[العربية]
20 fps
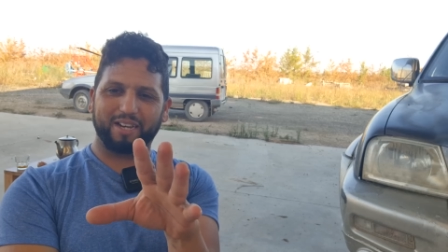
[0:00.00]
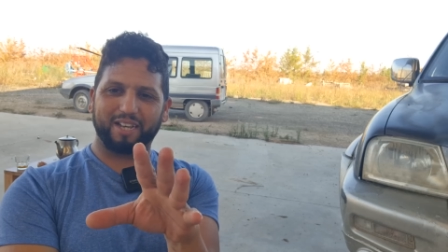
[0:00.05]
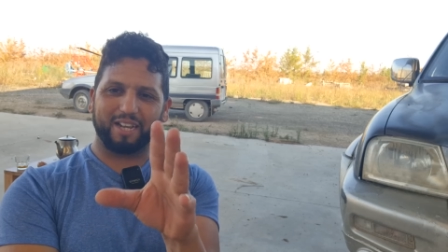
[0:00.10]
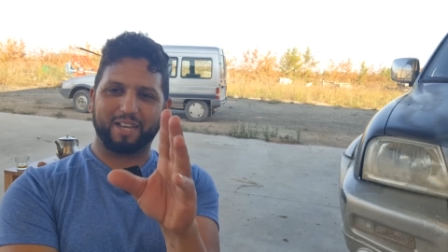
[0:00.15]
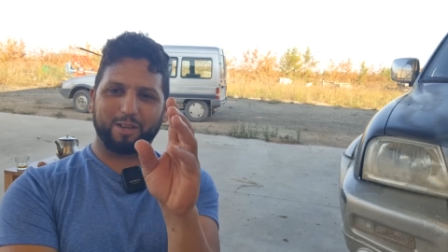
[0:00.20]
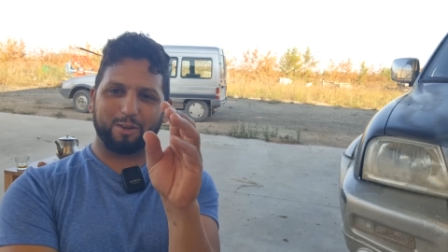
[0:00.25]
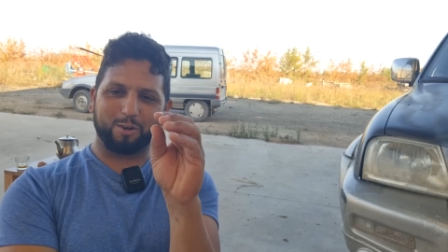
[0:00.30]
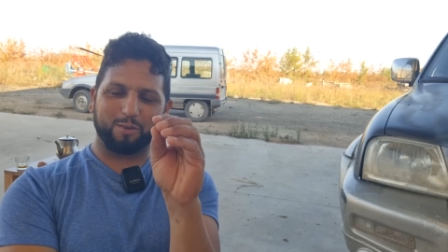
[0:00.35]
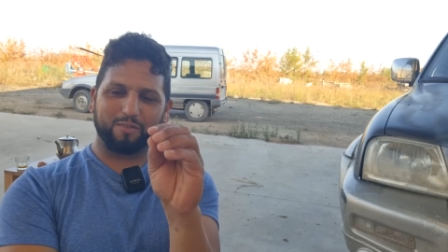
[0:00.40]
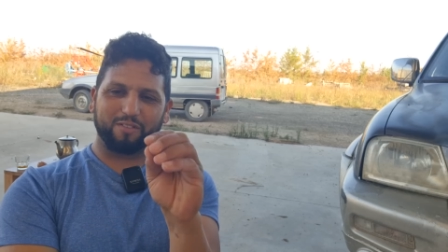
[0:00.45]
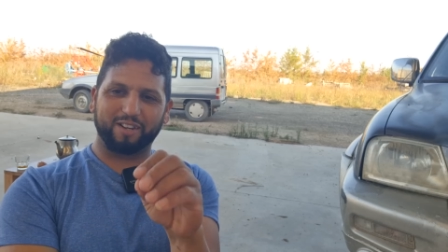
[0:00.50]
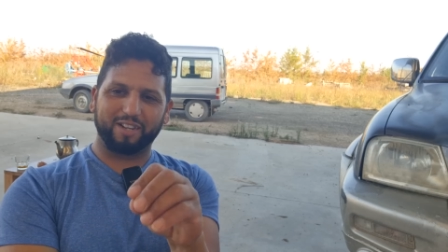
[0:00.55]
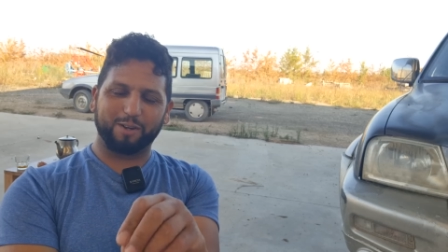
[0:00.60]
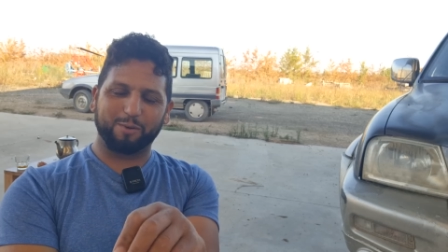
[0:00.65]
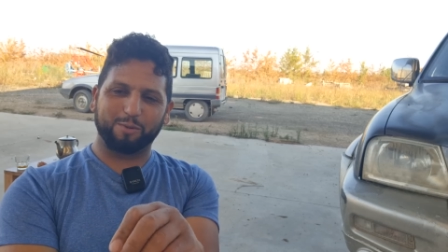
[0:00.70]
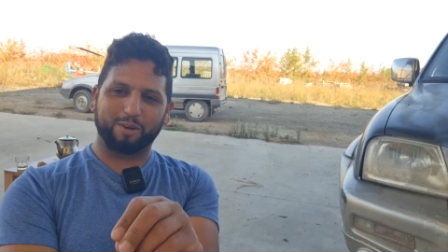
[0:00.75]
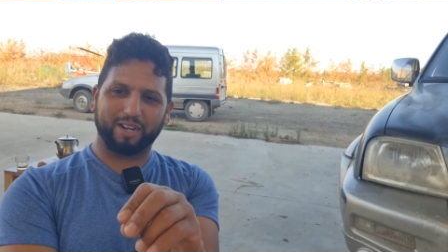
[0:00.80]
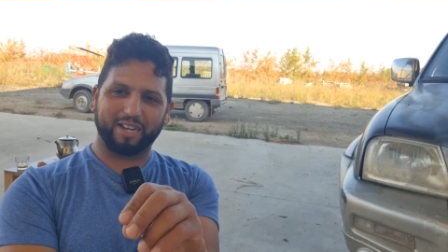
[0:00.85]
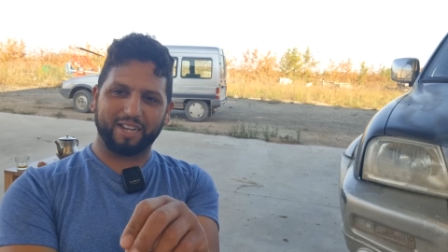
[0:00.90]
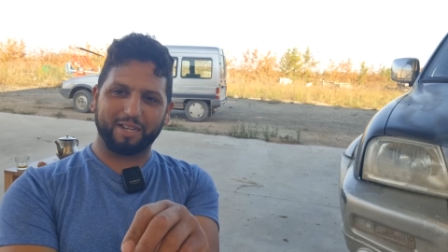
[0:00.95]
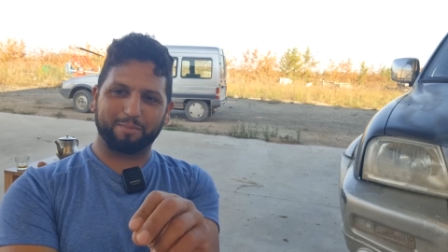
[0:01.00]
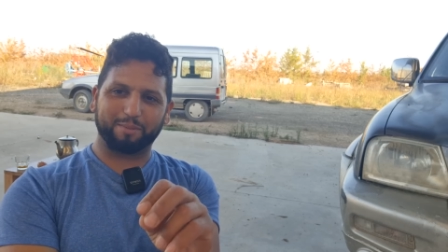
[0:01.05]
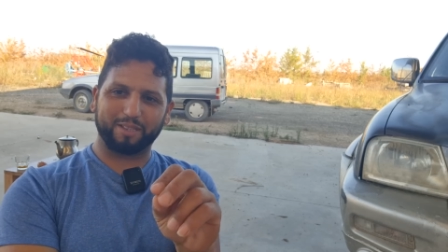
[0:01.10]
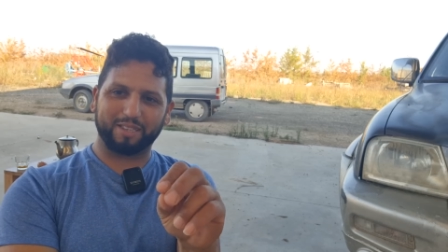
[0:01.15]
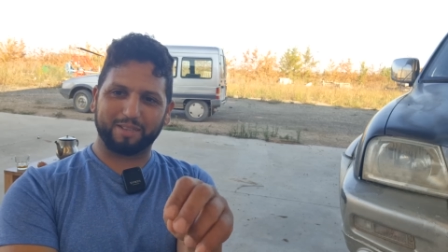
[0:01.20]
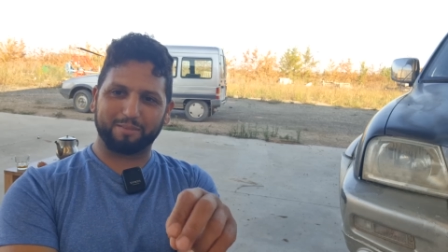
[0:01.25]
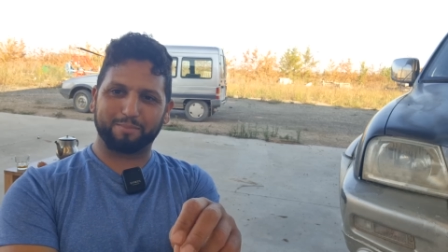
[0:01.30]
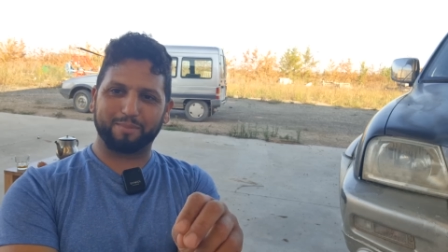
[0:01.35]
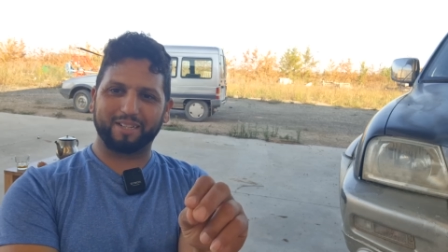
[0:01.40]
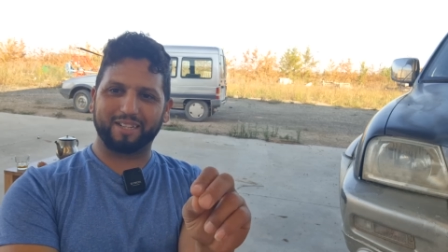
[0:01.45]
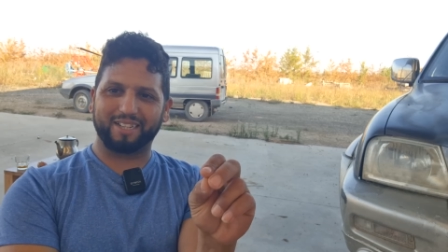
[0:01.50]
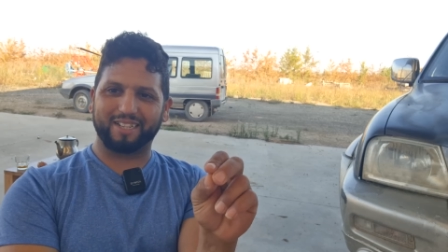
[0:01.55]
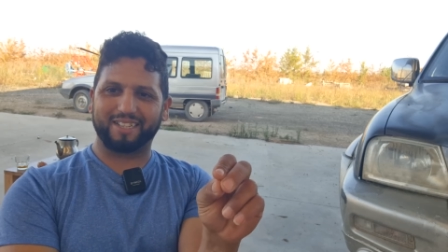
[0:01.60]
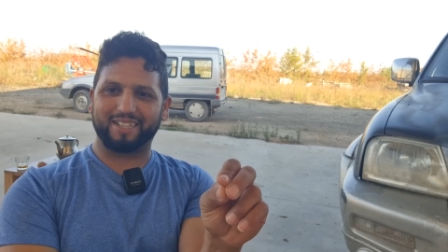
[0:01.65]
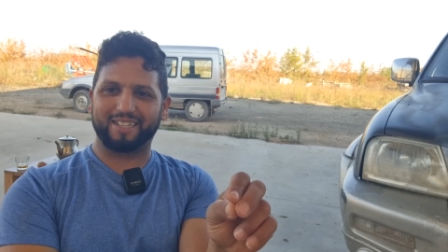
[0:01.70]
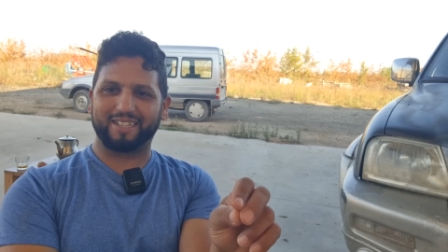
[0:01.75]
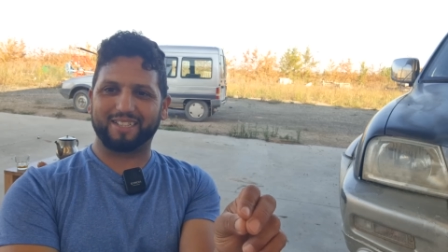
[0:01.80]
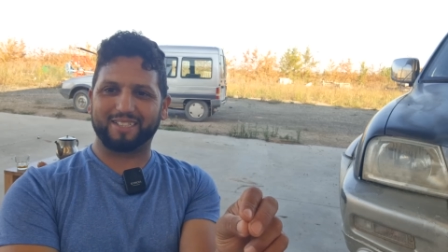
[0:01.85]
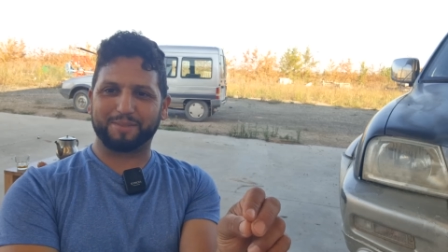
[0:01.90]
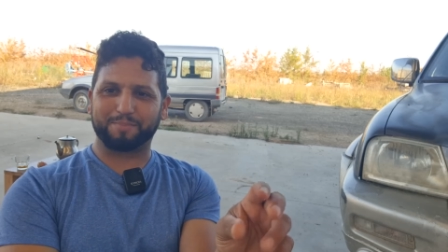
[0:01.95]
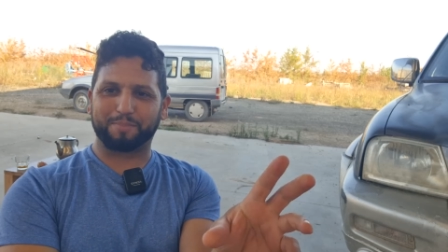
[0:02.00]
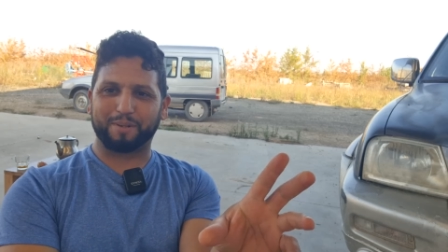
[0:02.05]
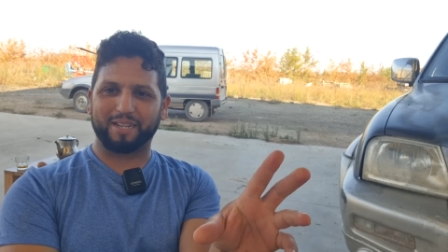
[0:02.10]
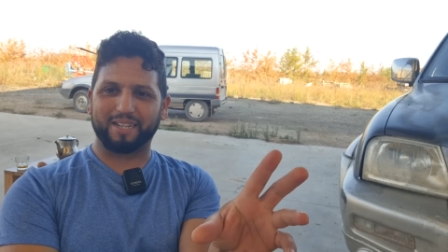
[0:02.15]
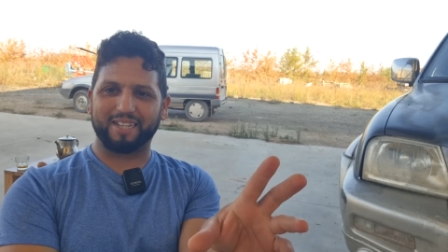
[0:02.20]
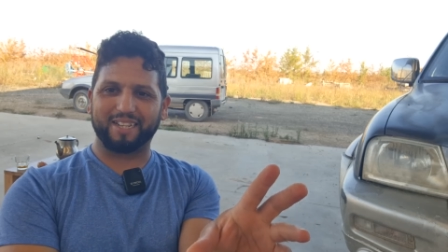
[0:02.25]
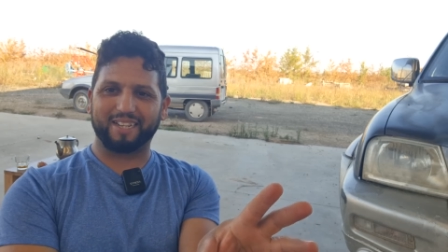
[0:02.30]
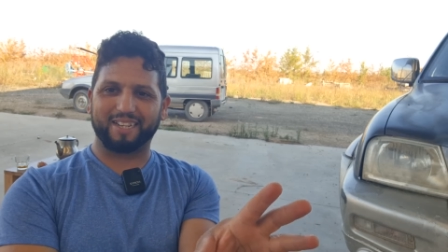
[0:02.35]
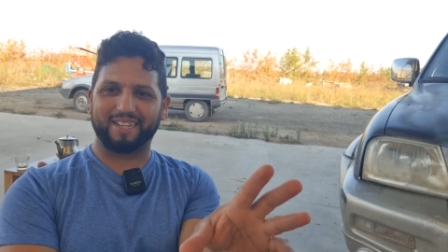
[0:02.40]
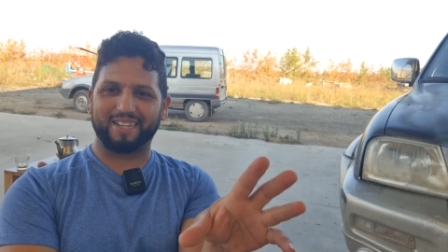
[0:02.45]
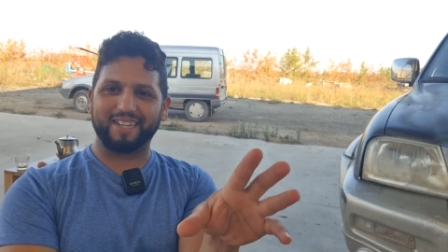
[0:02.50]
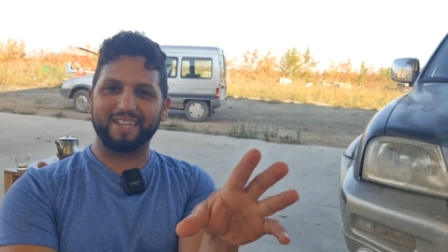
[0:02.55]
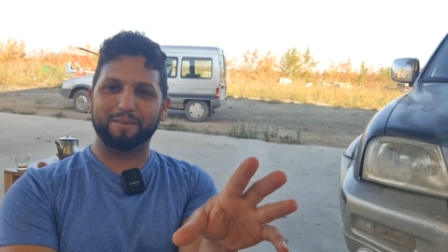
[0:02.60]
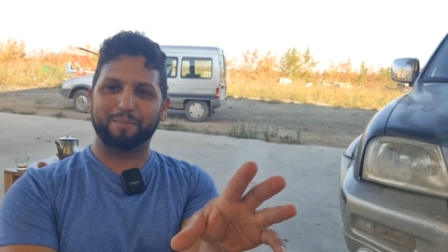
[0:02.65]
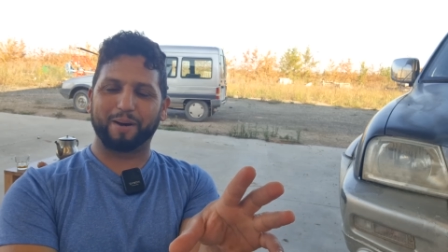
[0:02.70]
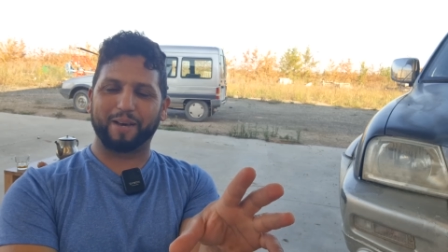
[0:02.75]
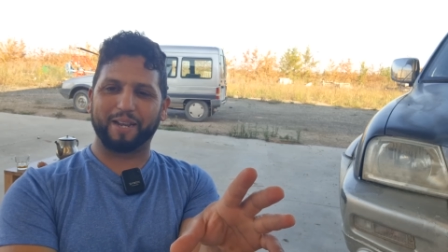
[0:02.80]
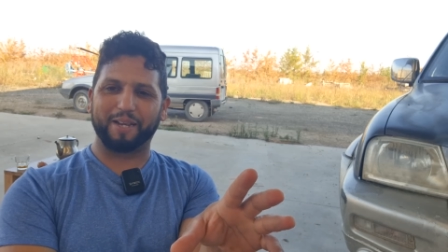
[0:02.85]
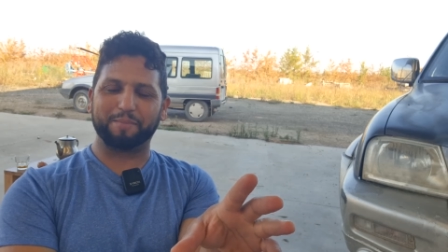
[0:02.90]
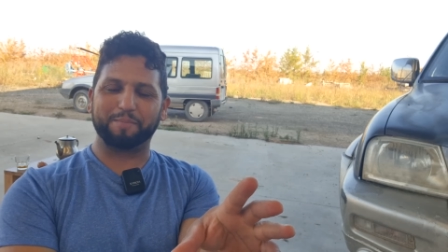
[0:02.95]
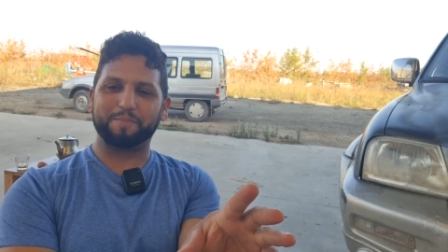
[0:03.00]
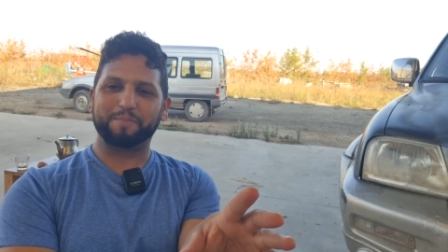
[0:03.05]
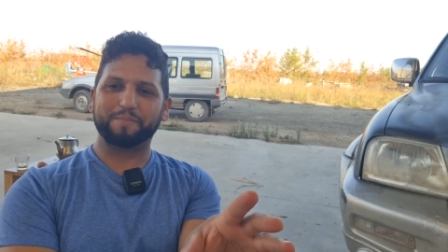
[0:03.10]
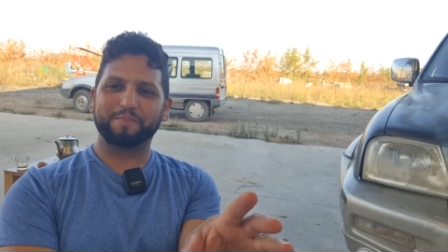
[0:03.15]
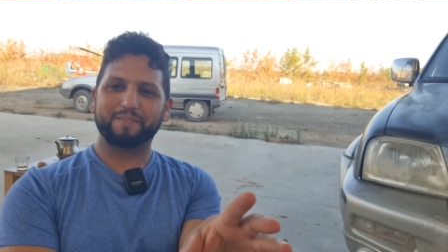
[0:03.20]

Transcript: الخروف اللي هو كيهبط من إسبانيا المغرب